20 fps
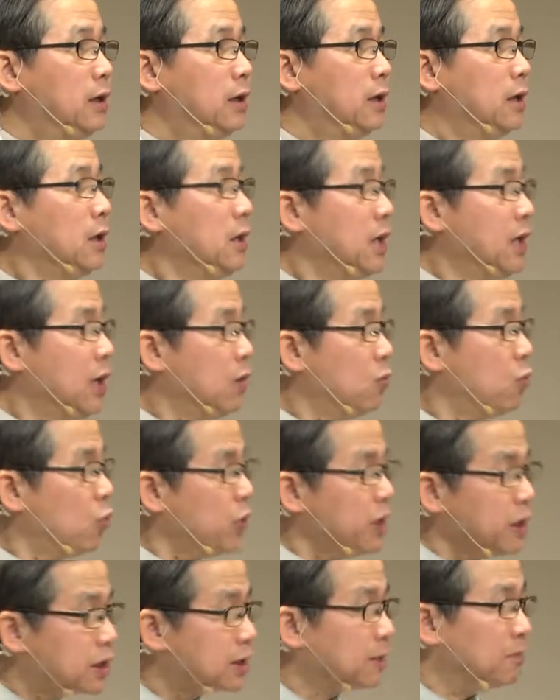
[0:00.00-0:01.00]
你
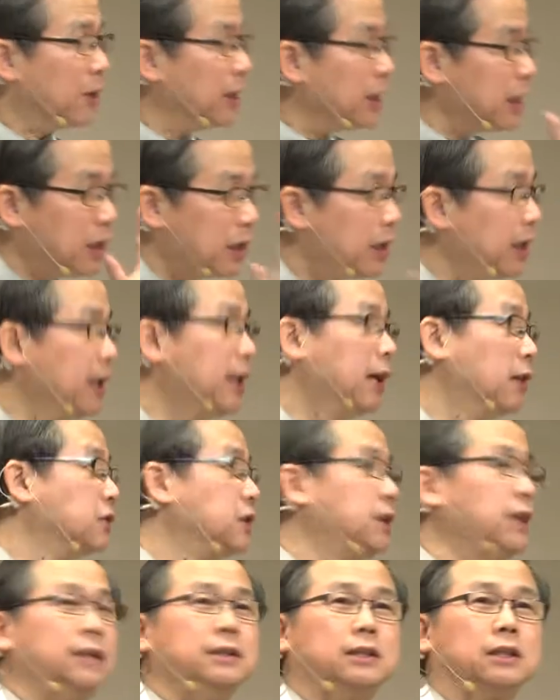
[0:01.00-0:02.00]
为什么一定要
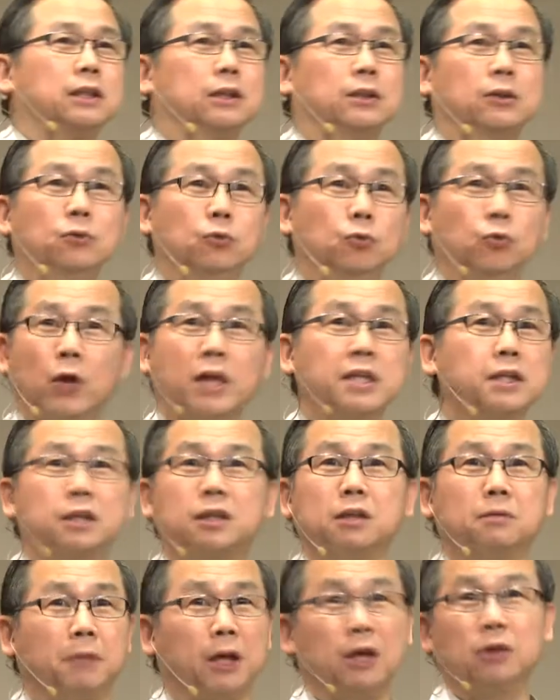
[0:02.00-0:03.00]
坚持圆是
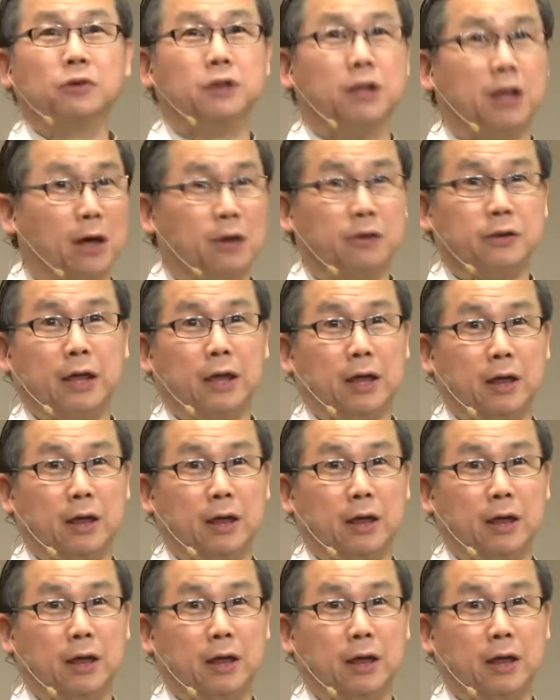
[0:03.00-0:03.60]
没有角的，